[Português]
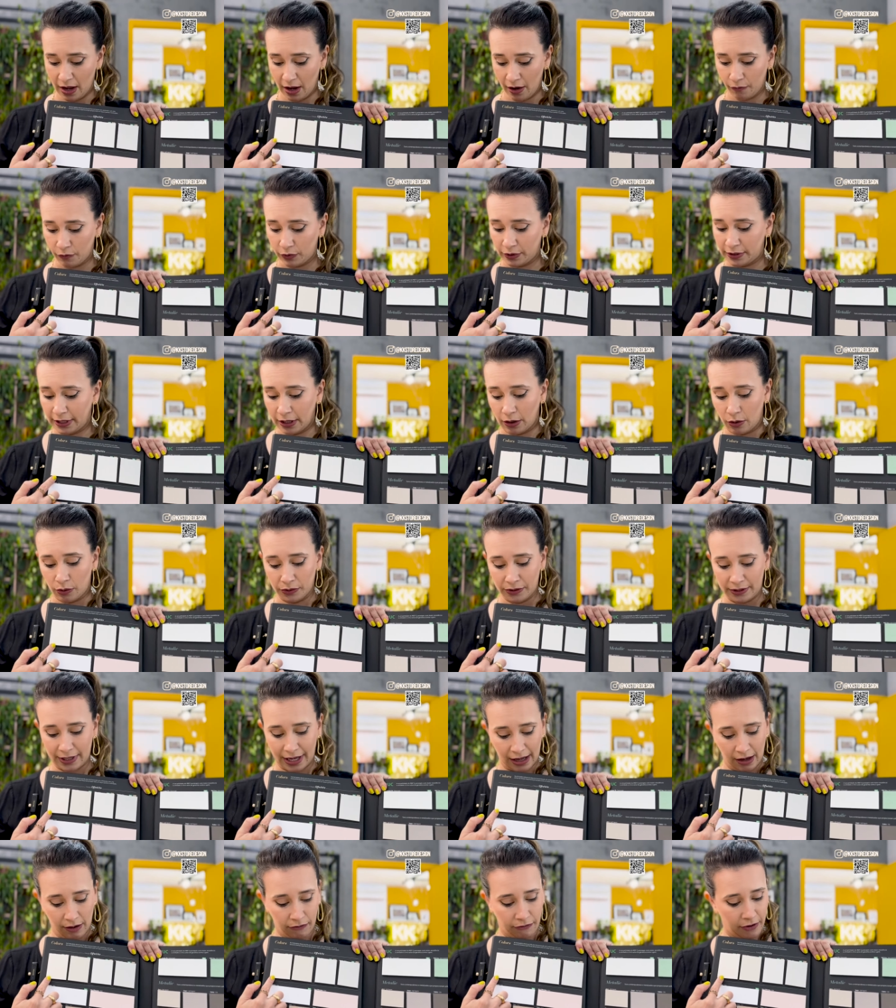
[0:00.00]
você
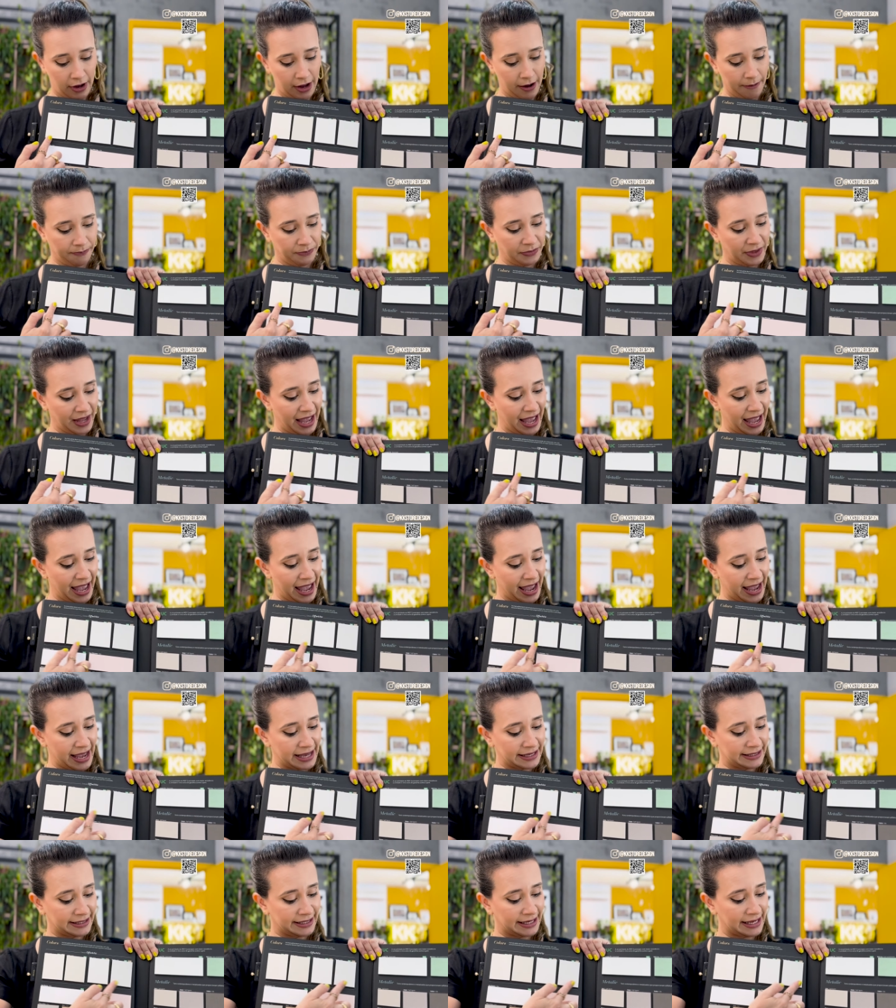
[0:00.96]
consegue ver
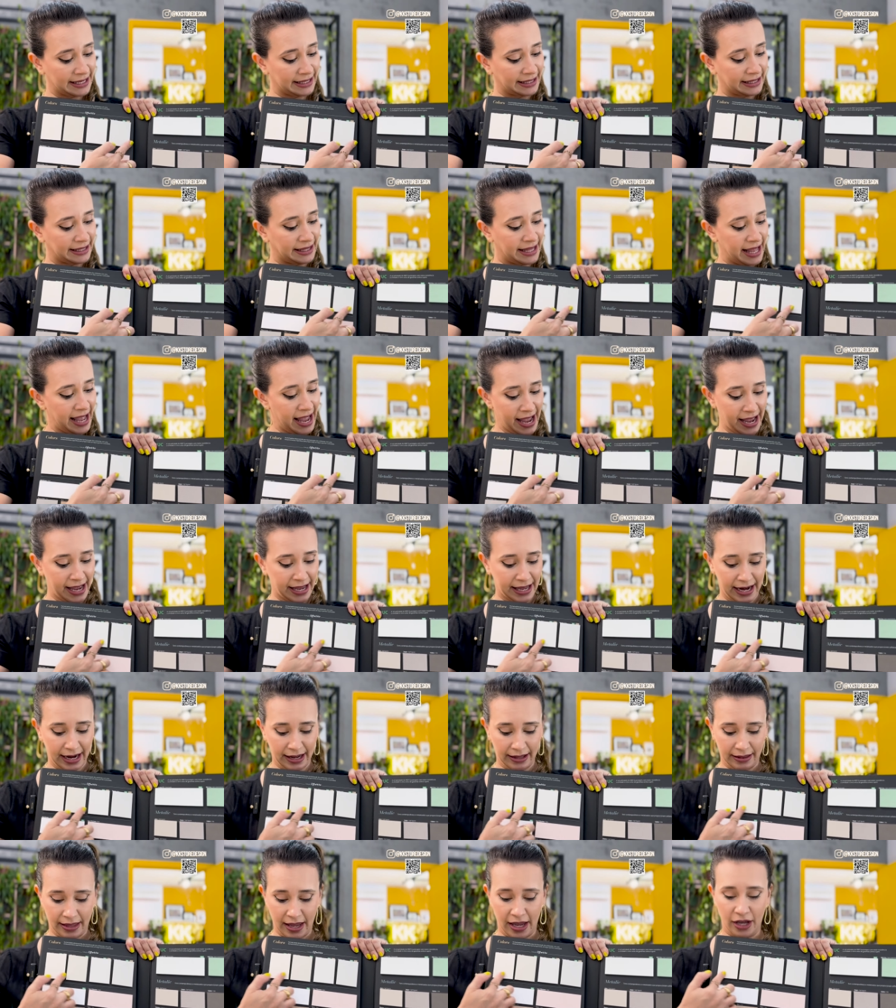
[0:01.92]
esse
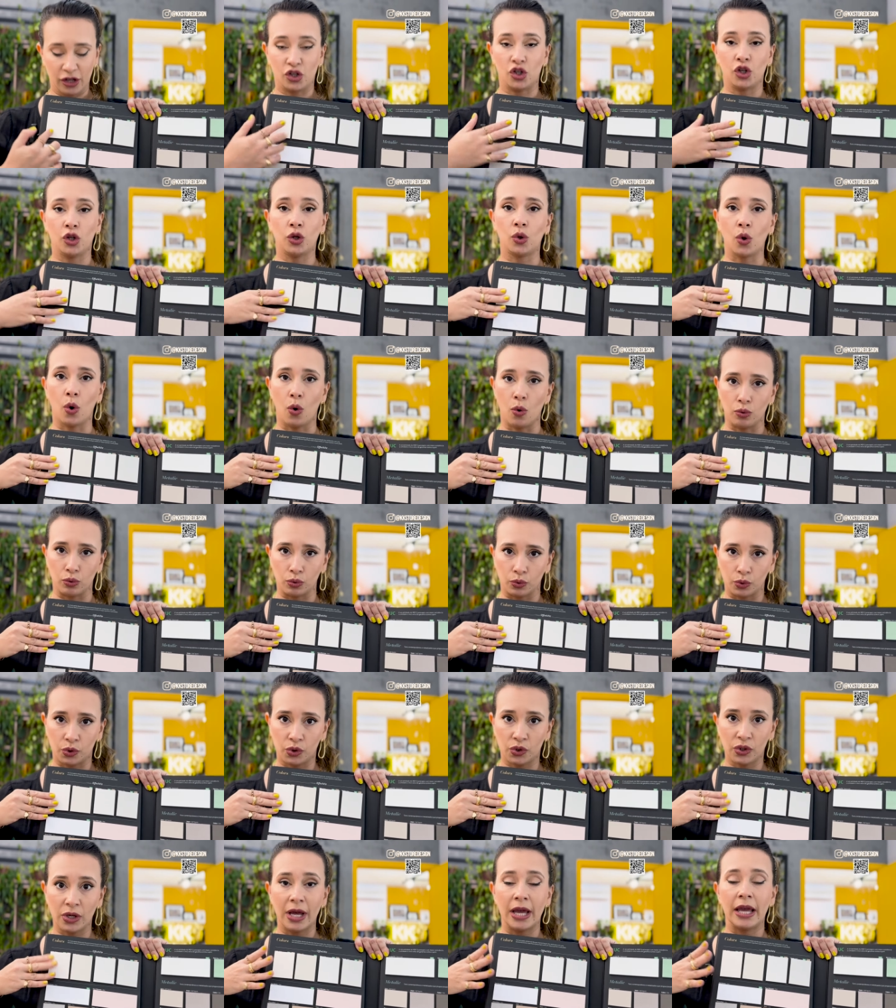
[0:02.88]
degradê de
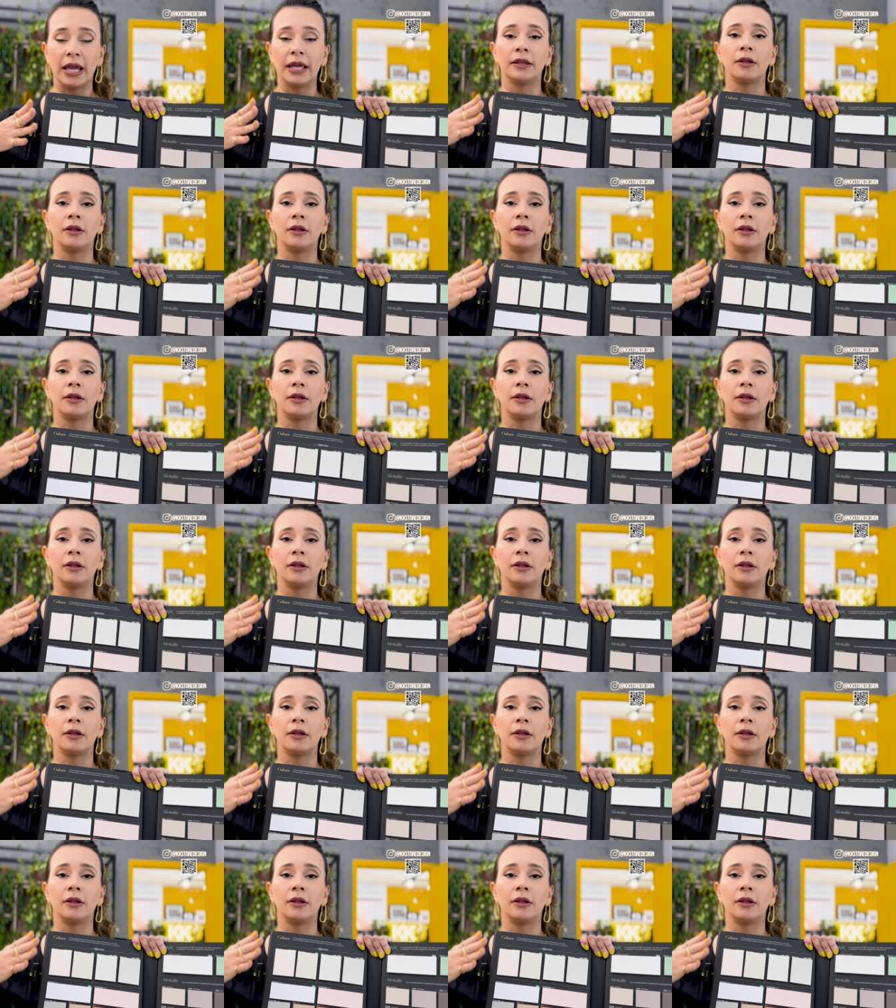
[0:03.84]
tons.